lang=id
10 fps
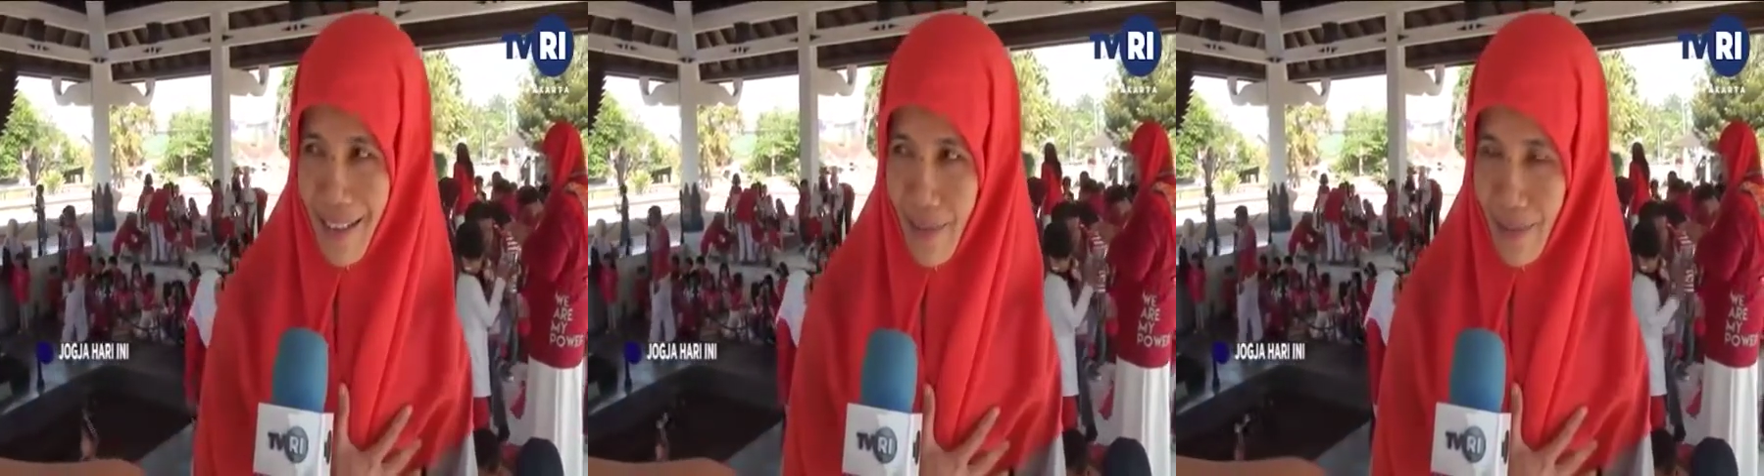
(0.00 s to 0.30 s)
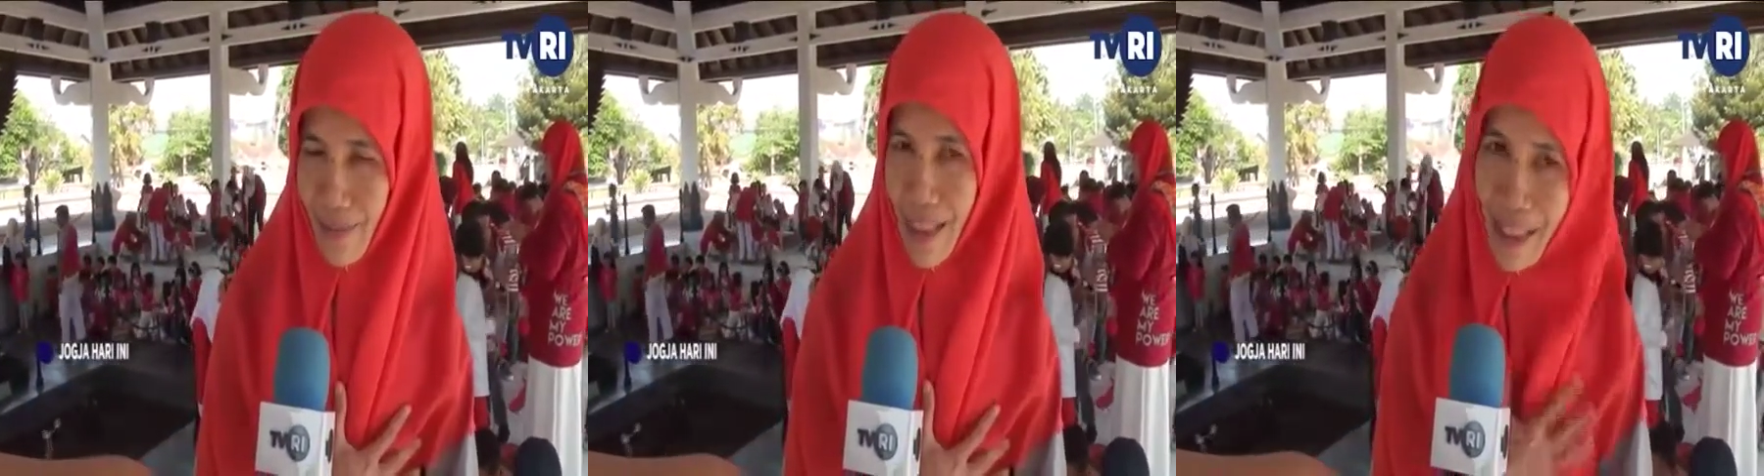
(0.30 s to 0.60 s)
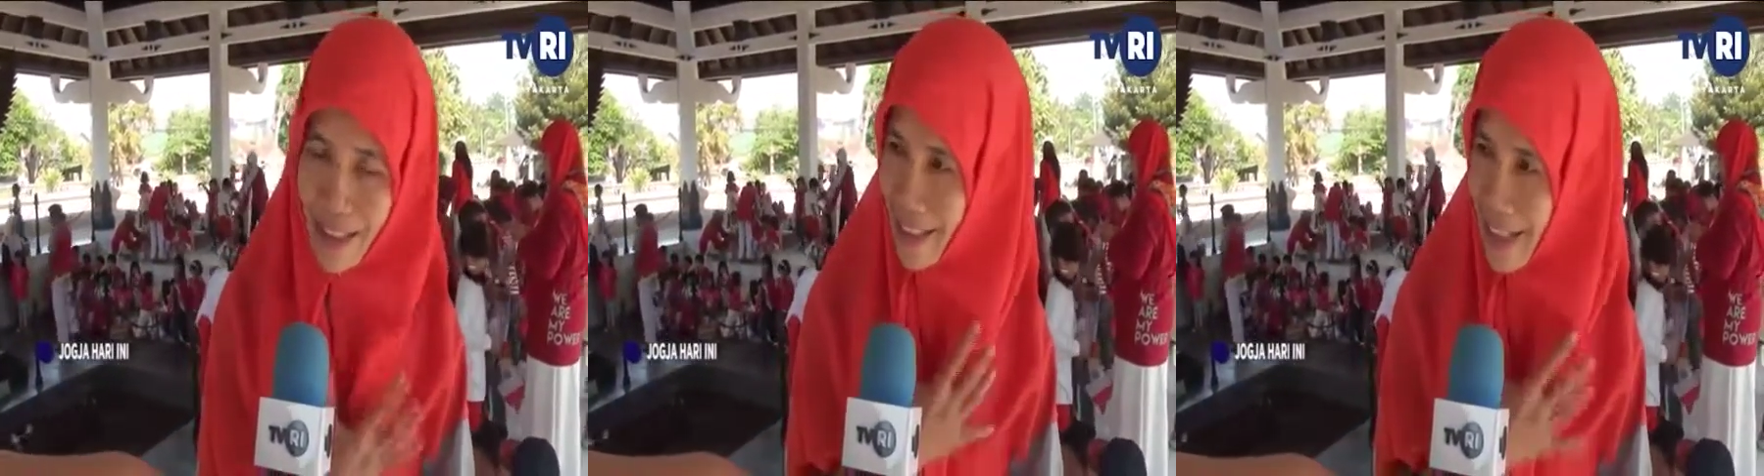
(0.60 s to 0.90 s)
hmm,
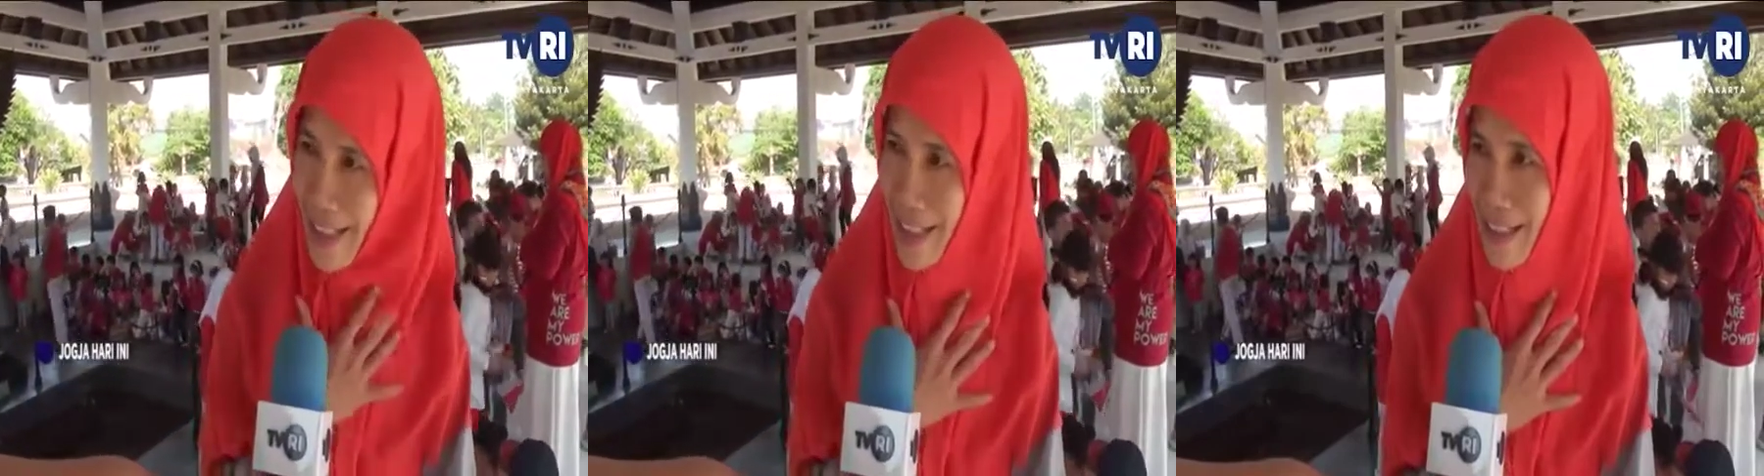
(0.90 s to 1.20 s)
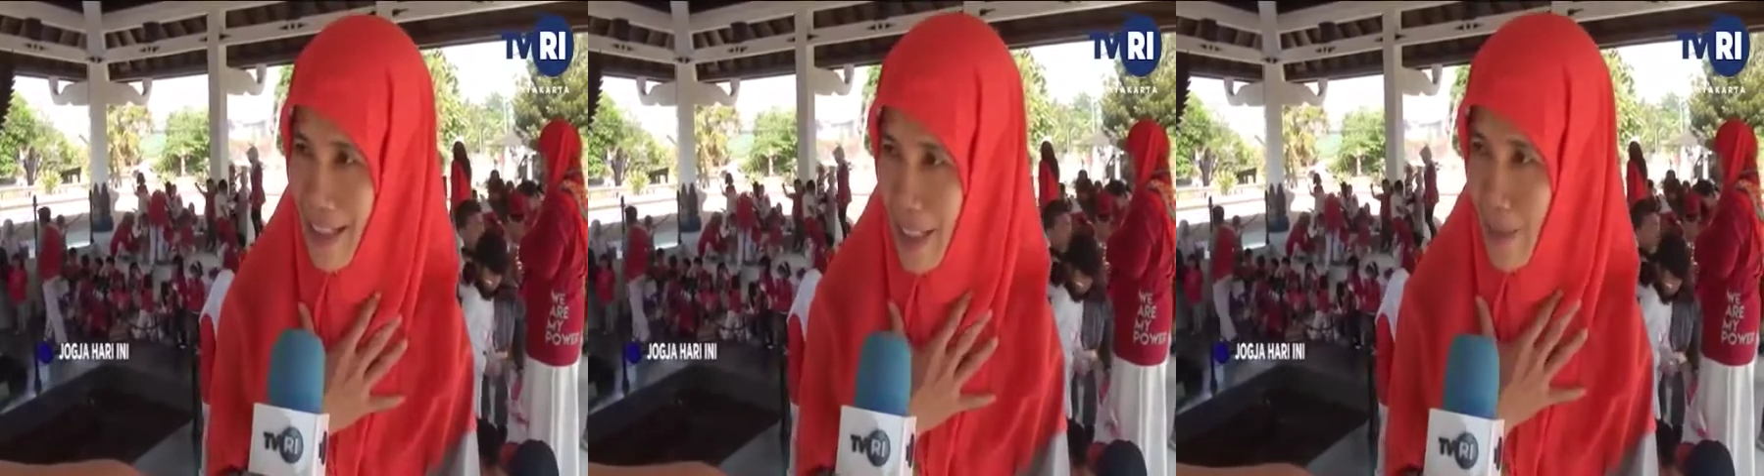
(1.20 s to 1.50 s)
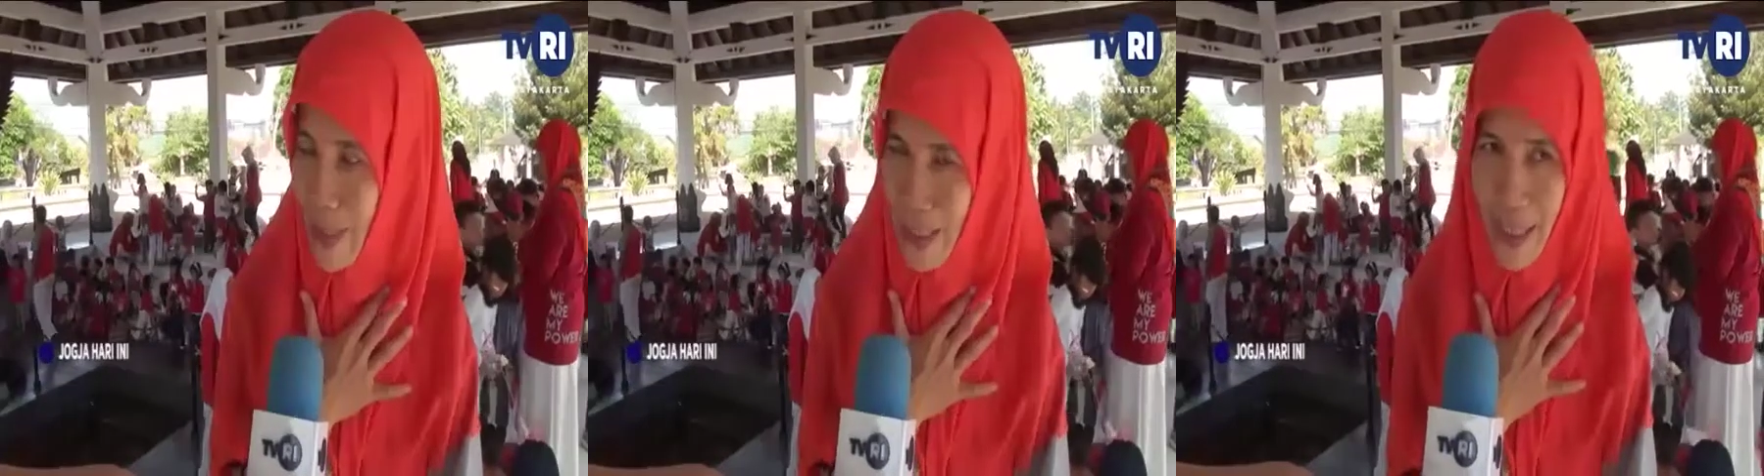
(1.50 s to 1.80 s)
generasi-generasi hmm,